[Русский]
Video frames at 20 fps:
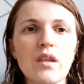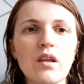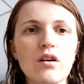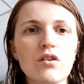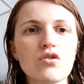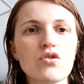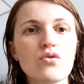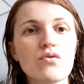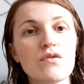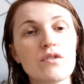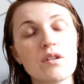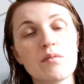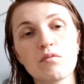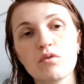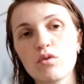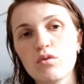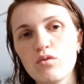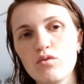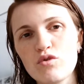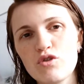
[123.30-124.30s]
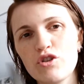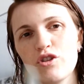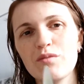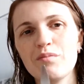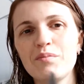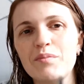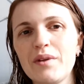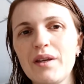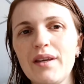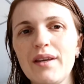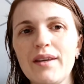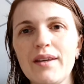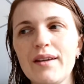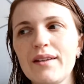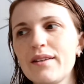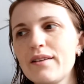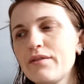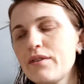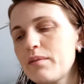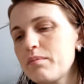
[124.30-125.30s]
Так что всем, кто кушает,
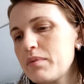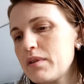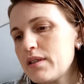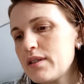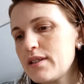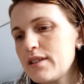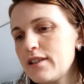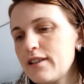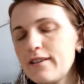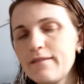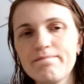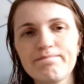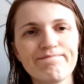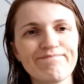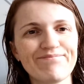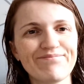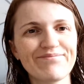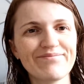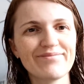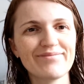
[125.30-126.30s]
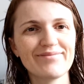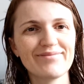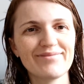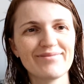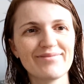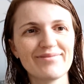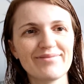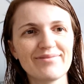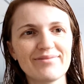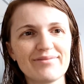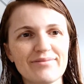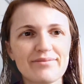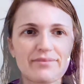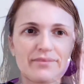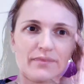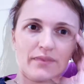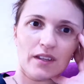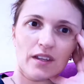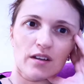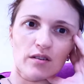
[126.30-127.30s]
приятного аппетита.
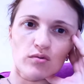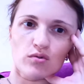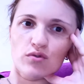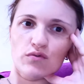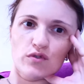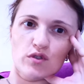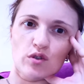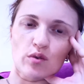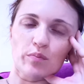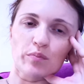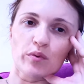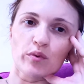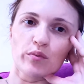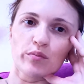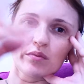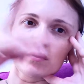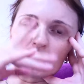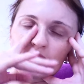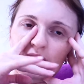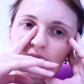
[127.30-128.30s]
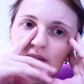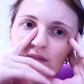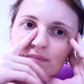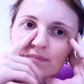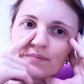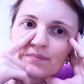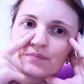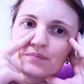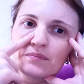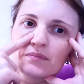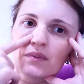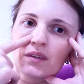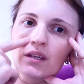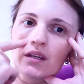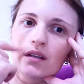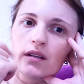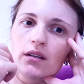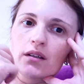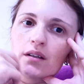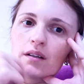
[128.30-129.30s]
Я уже все поубирала.
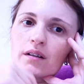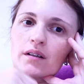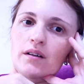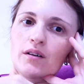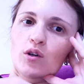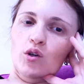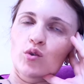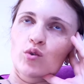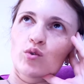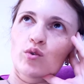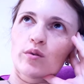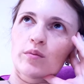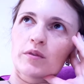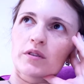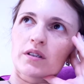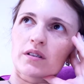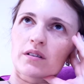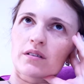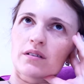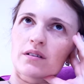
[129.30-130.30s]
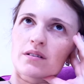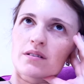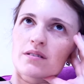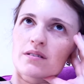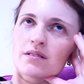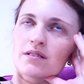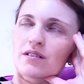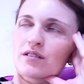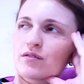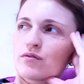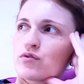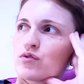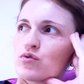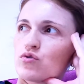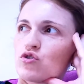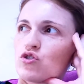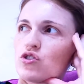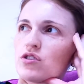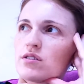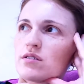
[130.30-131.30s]
Дома так классно стало,
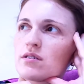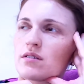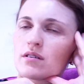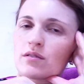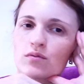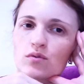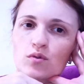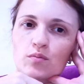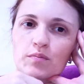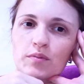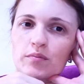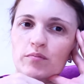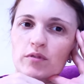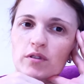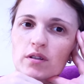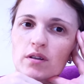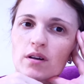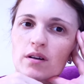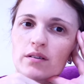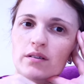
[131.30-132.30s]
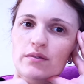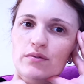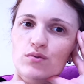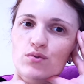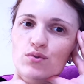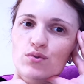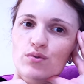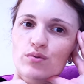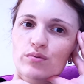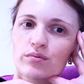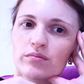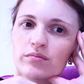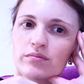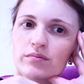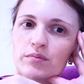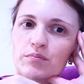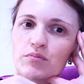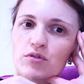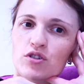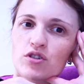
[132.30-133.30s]
все чистенько, все поменяли, все
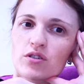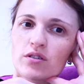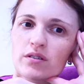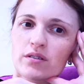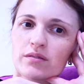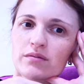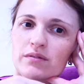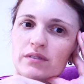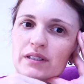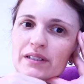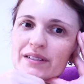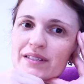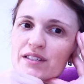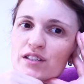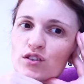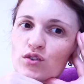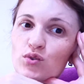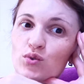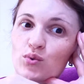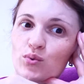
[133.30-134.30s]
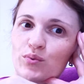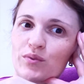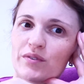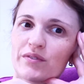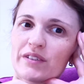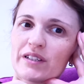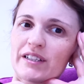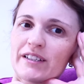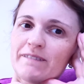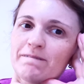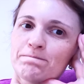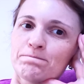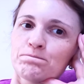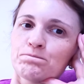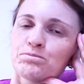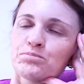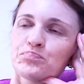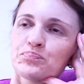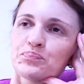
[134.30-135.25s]
вообще красоту навели.